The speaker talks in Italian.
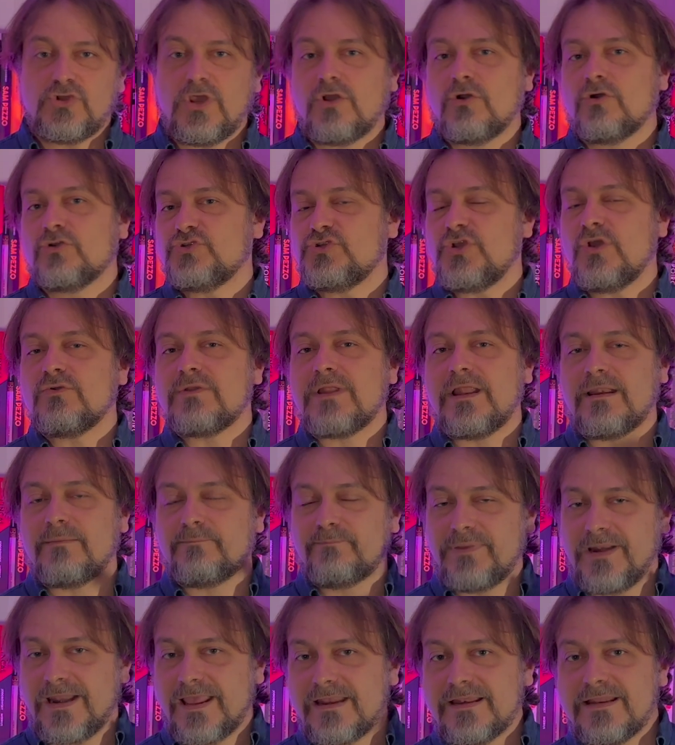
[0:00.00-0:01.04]
Ecco, c'è una
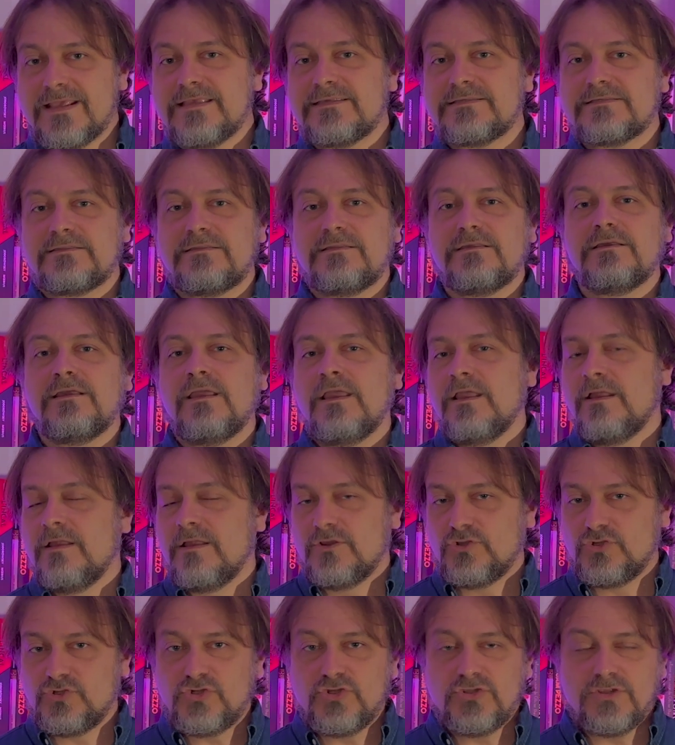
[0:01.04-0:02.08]
playlist
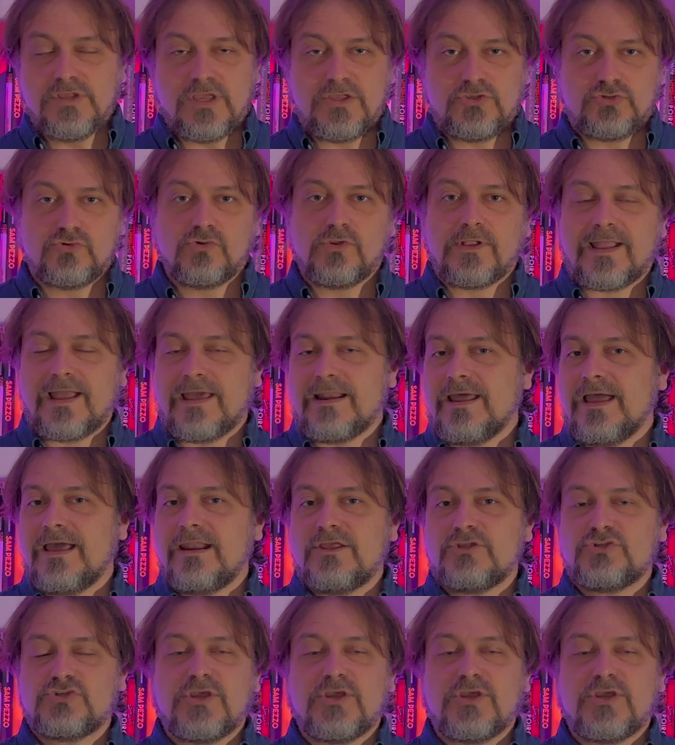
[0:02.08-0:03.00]
sul canale,